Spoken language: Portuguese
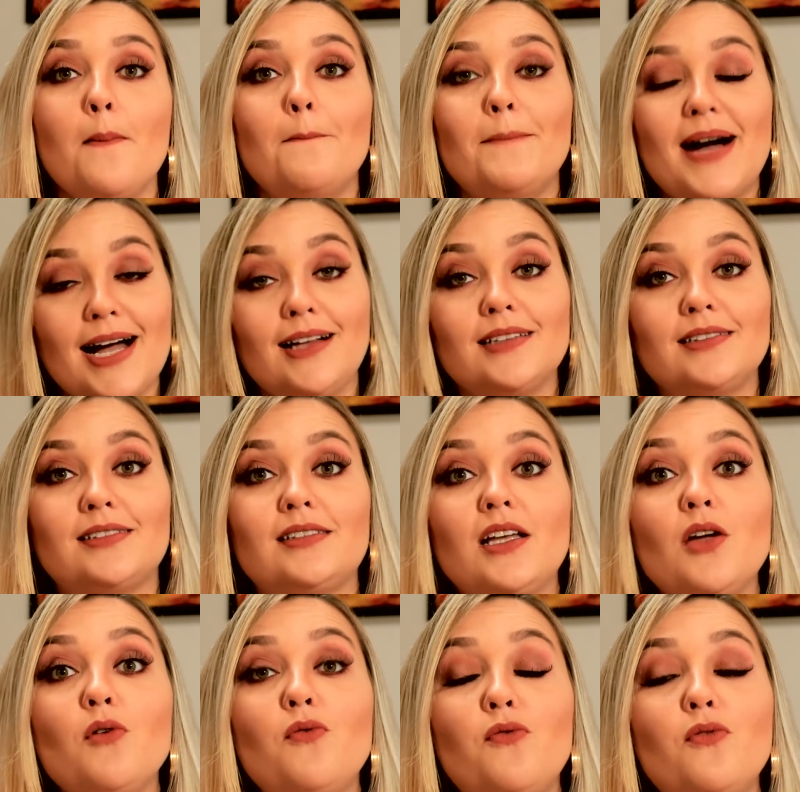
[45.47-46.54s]
Mas
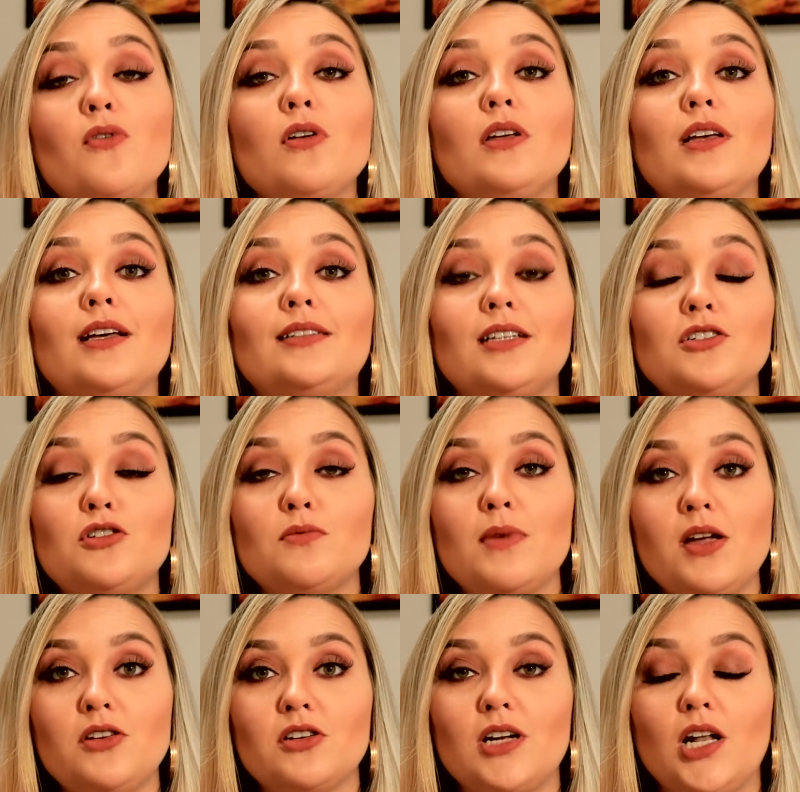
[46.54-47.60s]
eu fui
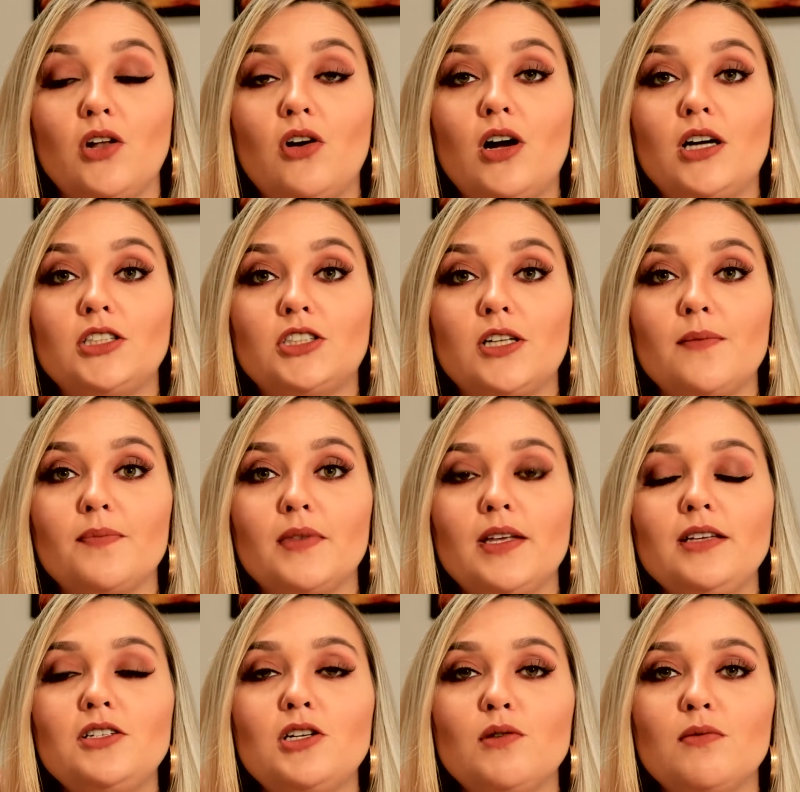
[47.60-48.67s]
recentemente na loja
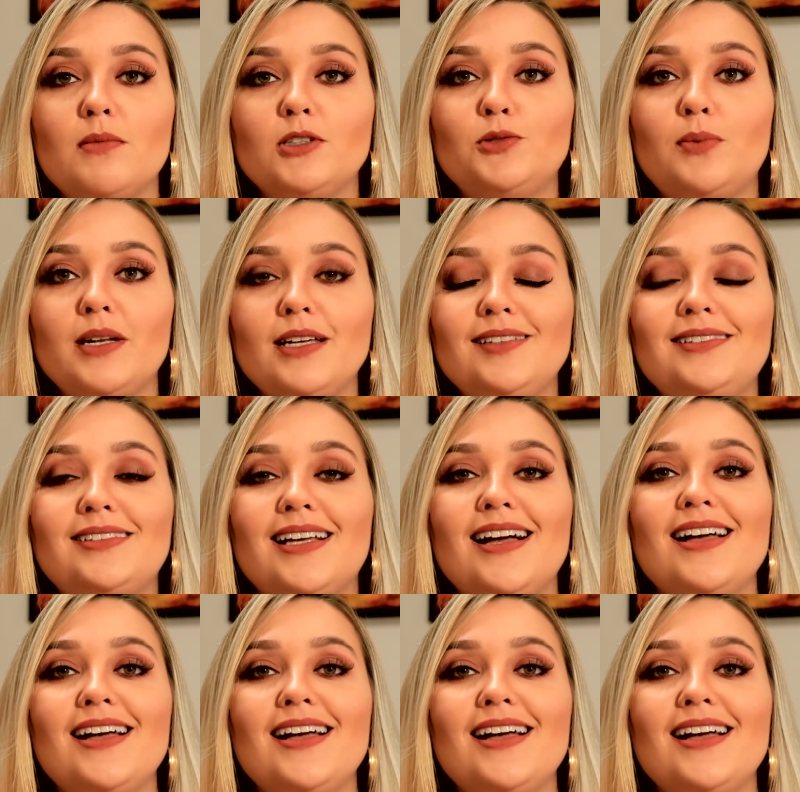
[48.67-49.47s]
e tive uma experiência